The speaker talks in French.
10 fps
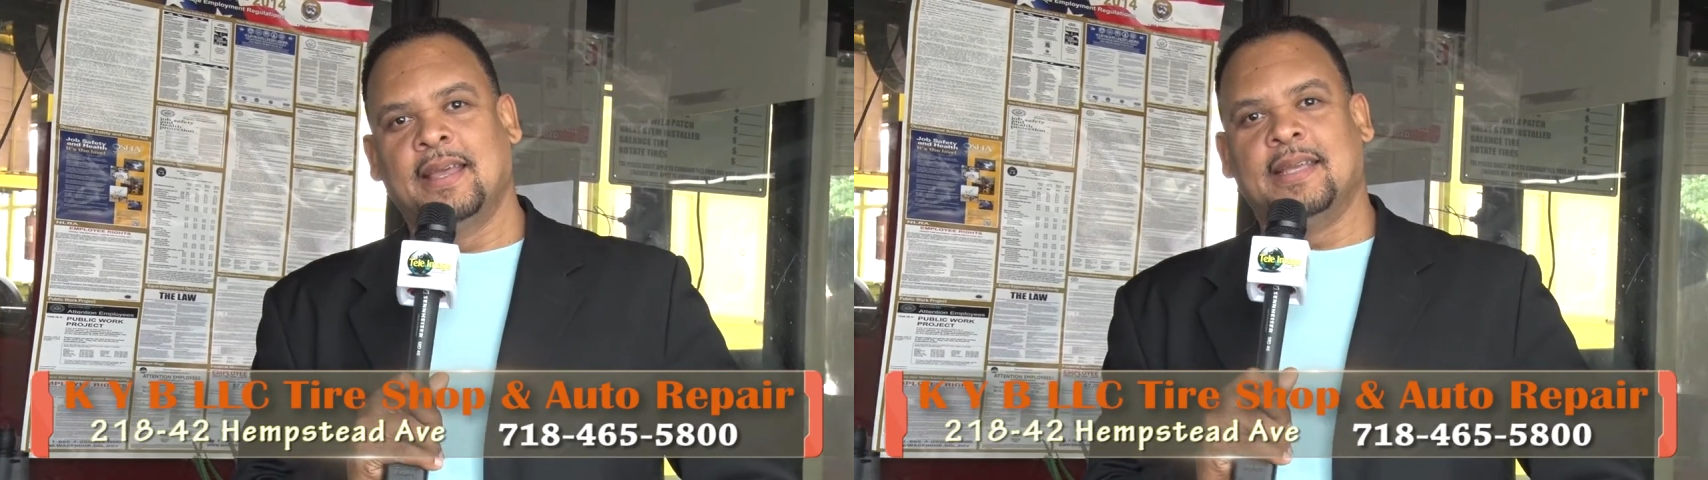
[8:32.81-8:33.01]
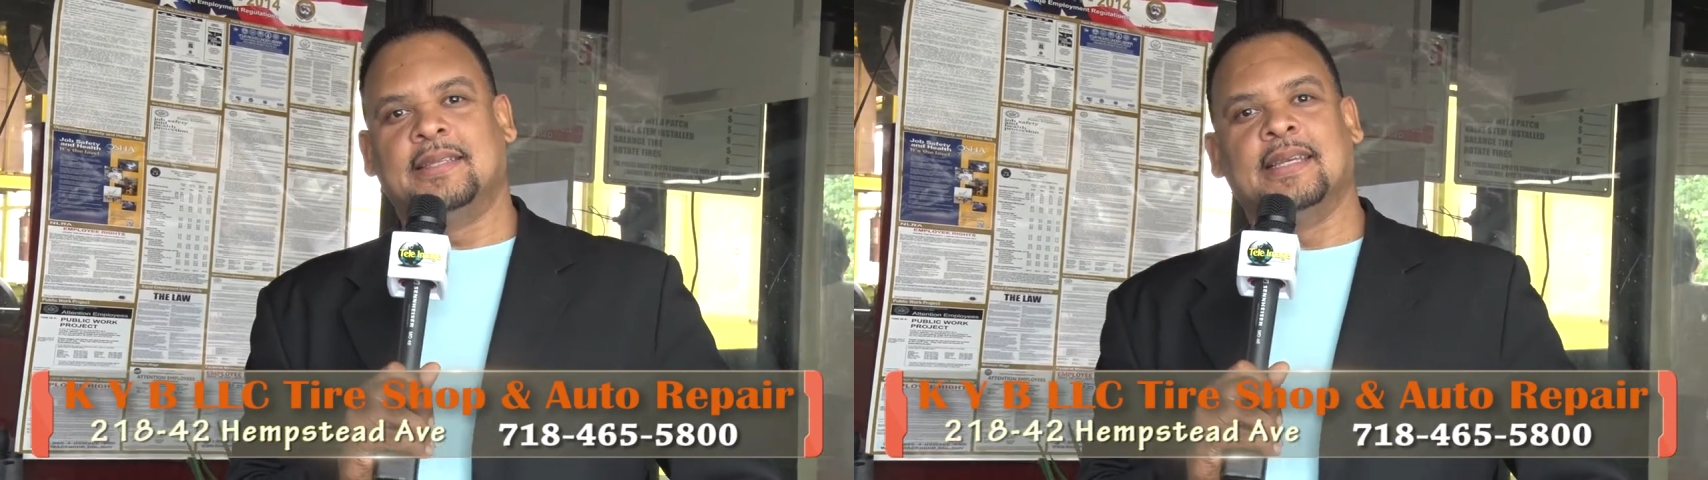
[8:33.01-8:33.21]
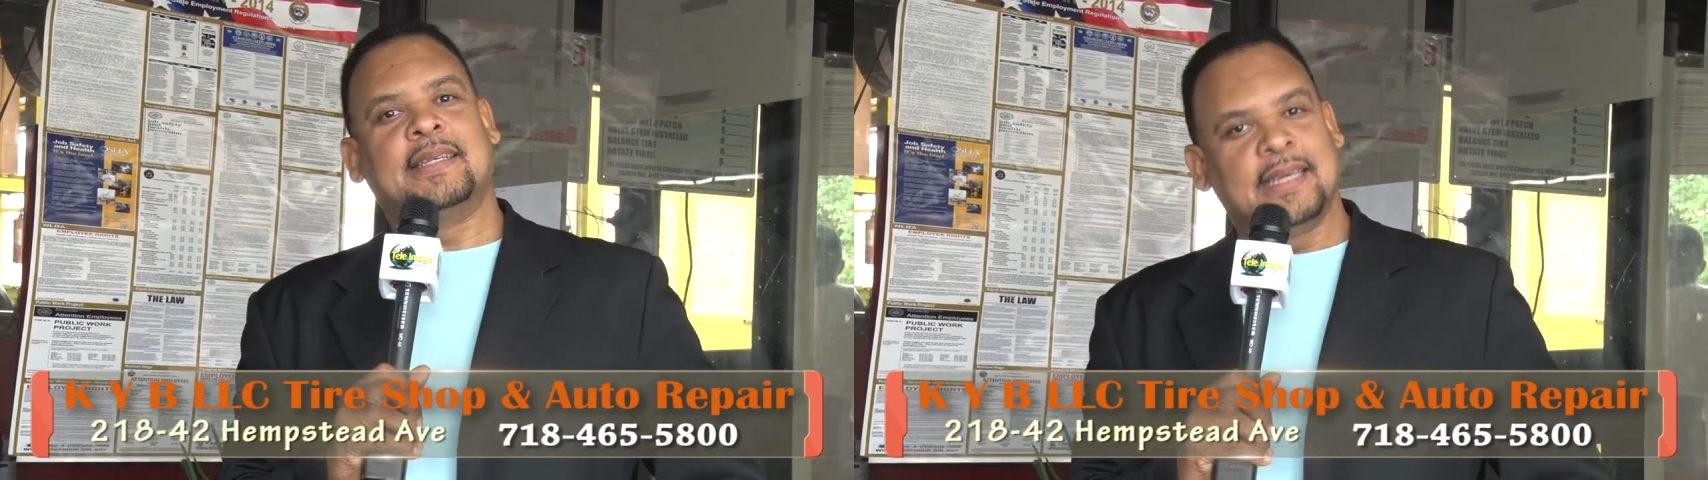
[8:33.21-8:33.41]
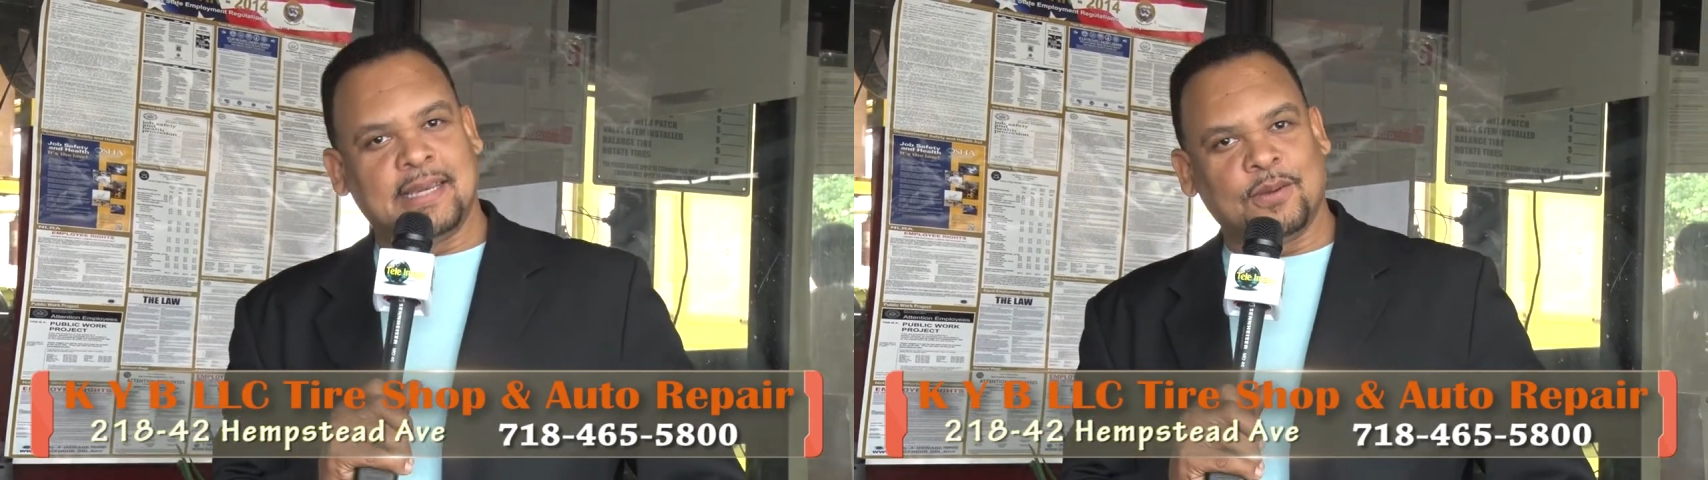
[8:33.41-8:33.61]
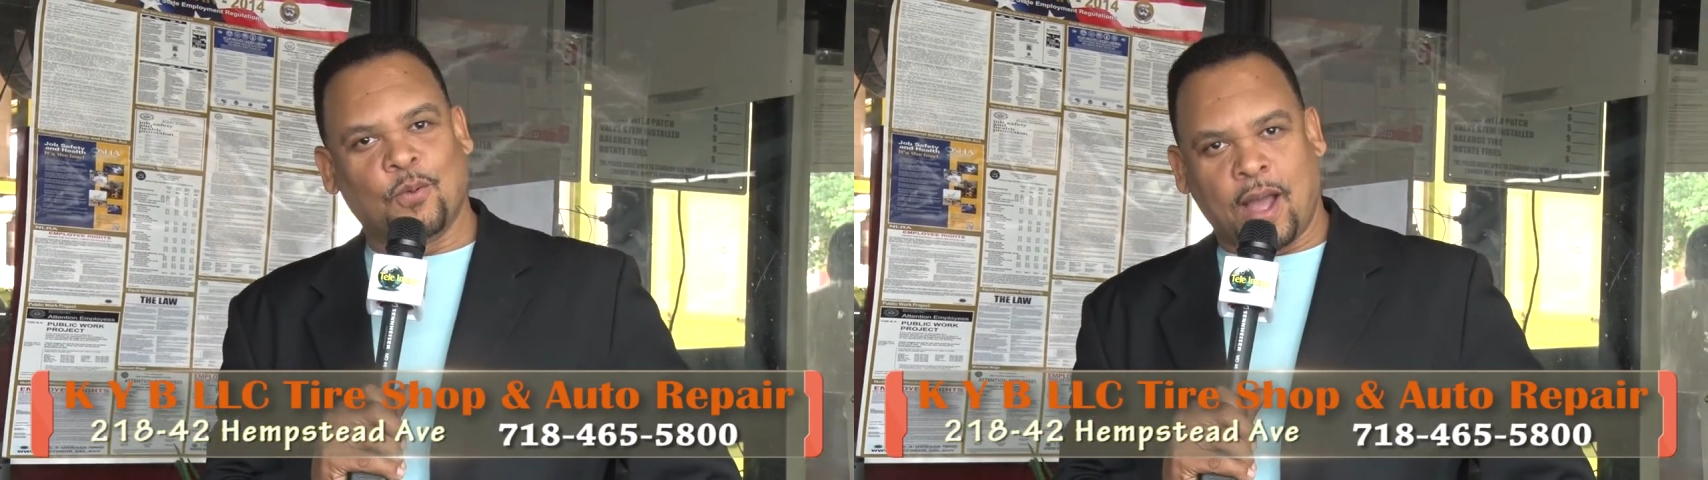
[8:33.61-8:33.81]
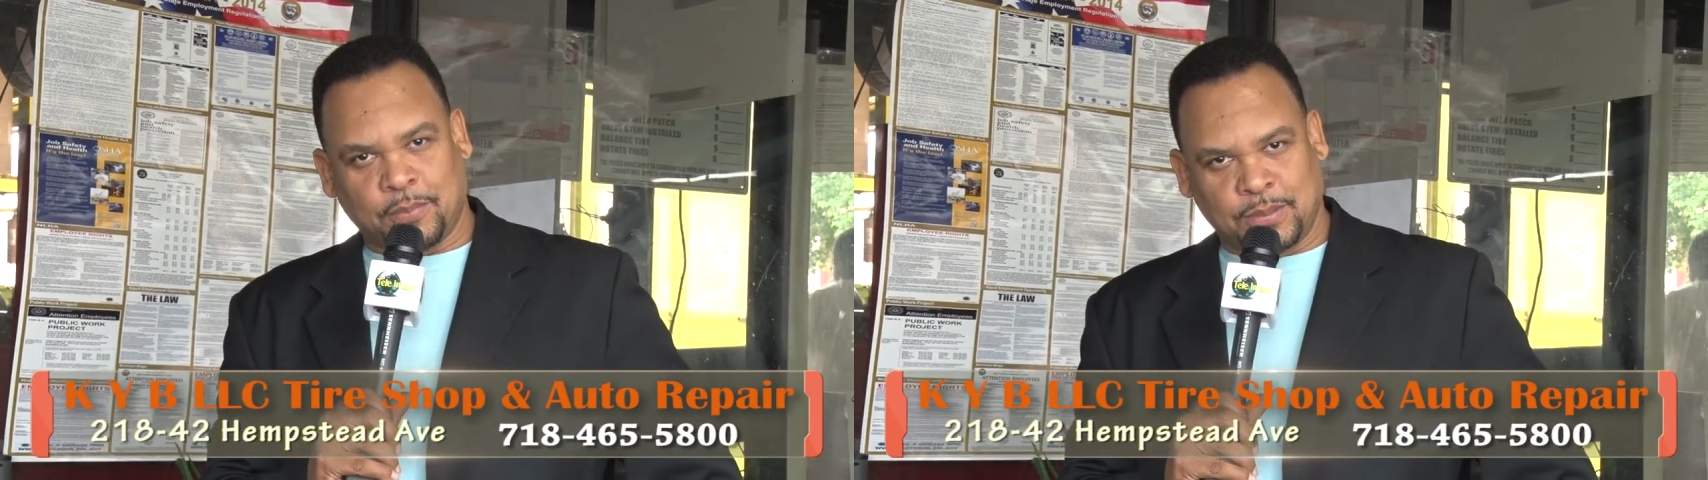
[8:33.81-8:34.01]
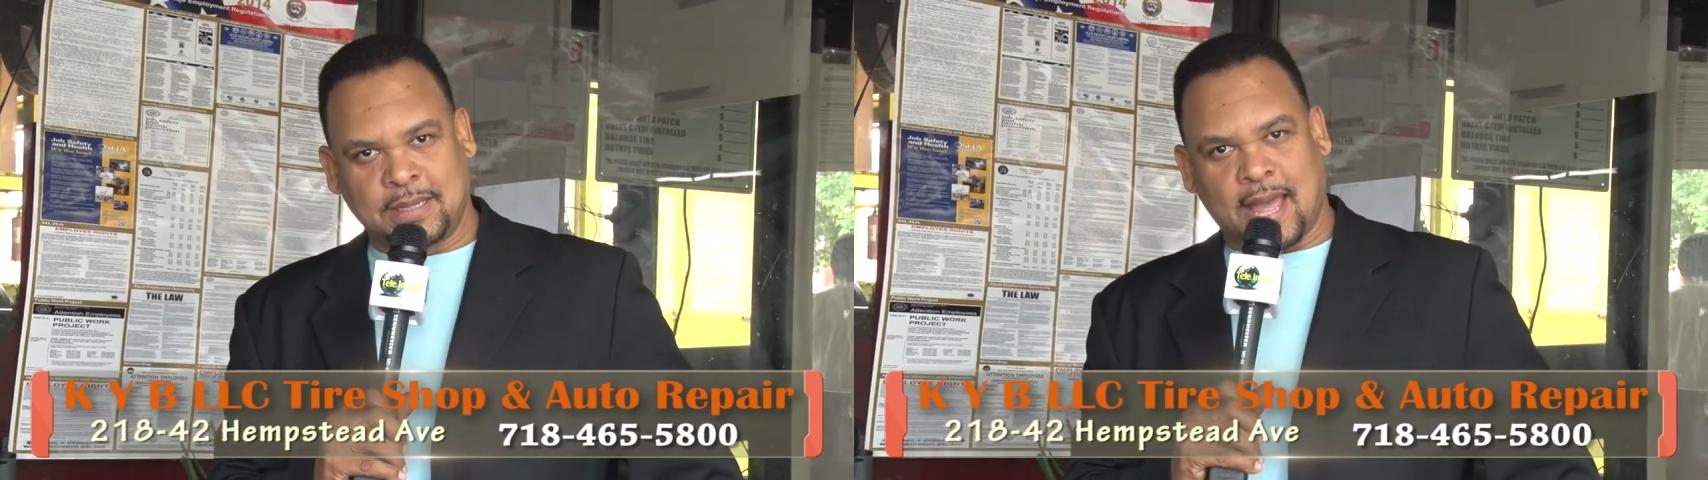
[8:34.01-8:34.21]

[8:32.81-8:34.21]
qui c'est KYB,